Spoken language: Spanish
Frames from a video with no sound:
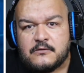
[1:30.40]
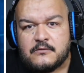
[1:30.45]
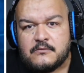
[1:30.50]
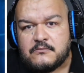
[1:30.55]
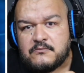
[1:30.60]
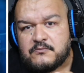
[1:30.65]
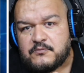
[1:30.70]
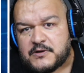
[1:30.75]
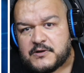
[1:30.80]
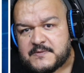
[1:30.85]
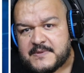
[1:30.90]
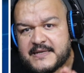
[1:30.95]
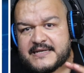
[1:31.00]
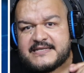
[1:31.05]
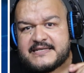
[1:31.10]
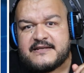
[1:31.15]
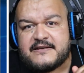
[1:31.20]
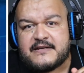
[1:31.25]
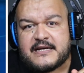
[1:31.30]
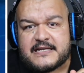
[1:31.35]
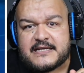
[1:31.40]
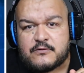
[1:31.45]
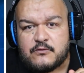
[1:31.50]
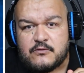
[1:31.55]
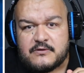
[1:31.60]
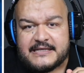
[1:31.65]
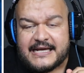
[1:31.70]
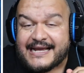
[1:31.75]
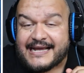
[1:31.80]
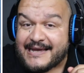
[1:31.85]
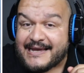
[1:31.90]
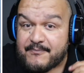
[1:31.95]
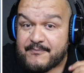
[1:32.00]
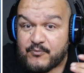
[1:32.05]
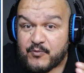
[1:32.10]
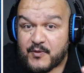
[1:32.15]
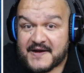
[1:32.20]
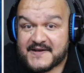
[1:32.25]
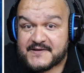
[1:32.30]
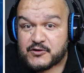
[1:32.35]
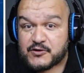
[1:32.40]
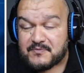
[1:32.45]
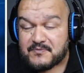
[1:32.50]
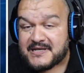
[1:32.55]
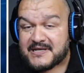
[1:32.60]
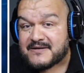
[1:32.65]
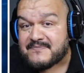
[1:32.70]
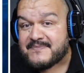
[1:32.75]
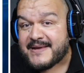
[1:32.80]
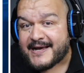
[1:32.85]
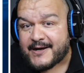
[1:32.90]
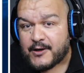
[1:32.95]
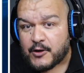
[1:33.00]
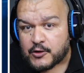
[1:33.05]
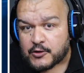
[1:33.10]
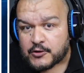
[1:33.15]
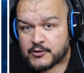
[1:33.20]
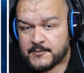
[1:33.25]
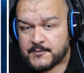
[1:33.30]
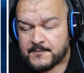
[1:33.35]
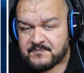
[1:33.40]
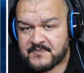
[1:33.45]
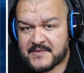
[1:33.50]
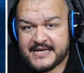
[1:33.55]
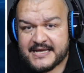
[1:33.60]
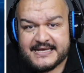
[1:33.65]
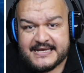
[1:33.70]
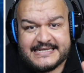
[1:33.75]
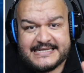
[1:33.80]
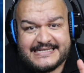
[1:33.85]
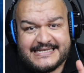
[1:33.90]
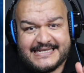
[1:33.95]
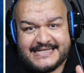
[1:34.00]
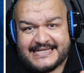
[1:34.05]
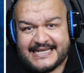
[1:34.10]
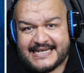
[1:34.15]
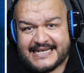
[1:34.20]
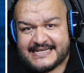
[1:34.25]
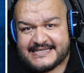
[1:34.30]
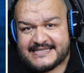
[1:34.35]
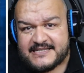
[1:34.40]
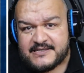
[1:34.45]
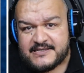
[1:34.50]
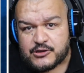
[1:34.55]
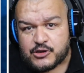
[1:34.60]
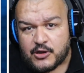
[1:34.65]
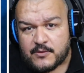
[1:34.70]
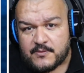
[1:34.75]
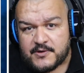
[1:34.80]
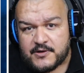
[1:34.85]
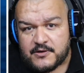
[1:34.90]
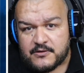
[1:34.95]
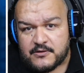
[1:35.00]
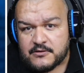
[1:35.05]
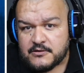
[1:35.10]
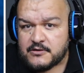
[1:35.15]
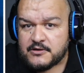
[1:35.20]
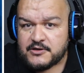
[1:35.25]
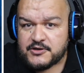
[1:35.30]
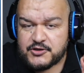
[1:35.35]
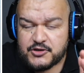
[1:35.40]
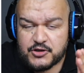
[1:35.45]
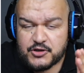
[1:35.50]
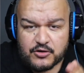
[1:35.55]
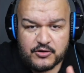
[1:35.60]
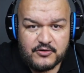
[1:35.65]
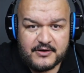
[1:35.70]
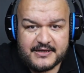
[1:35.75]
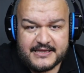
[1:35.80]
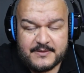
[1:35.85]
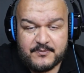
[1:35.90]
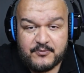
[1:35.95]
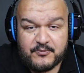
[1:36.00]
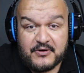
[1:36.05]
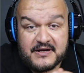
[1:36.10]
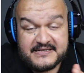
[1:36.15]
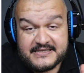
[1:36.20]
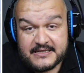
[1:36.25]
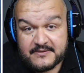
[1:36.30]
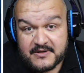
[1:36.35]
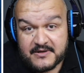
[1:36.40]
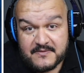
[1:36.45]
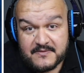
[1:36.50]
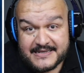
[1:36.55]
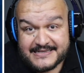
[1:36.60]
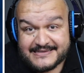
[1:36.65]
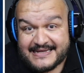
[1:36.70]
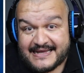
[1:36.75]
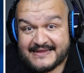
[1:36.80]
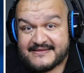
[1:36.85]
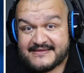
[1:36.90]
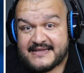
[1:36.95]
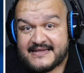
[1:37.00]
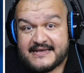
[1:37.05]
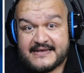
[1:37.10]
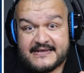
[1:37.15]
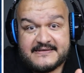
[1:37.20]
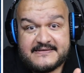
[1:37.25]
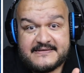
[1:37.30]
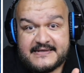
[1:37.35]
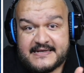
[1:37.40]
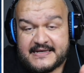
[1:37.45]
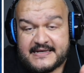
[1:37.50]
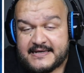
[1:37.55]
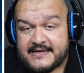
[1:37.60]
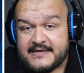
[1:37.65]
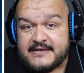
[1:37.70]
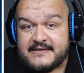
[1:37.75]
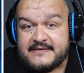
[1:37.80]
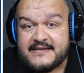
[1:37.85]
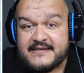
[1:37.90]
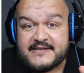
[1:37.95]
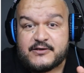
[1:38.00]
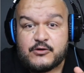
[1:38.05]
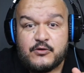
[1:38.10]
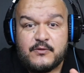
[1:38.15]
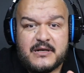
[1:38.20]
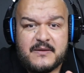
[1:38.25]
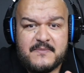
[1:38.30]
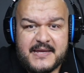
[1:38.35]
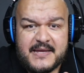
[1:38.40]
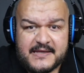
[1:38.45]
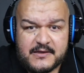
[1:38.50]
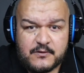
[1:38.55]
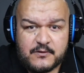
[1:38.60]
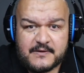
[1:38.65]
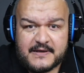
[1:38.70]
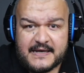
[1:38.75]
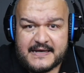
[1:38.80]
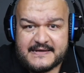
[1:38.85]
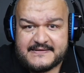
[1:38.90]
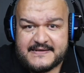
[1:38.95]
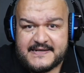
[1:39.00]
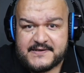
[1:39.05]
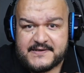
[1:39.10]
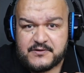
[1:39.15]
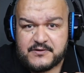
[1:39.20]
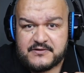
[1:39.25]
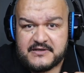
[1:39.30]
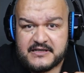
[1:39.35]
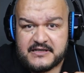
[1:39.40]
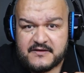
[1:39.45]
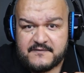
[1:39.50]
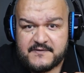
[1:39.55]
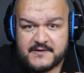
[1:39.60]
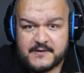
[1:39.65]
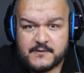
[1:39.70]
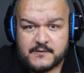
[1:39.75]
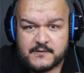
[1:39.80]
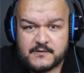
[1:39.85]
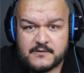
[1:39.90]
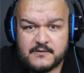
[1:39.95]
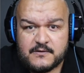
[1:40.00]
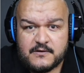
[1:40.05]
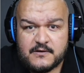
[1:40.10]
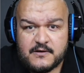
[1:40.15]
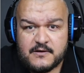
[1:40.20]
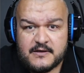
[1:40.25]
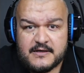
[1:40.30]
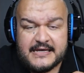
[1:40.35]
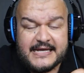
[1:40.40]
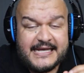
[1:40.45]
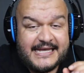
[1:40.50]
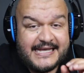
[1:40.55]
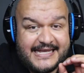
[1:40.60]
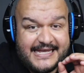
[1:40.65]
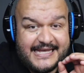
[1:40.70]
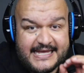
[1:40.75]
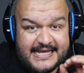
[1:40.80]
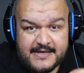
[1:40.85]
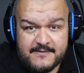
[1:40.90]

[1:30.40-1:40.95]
pues ver si resulta que puedes dormir mejor. Si tienes insomnio, yo creo que te puede servir bastante este descubrimiento que hacen estos científicos y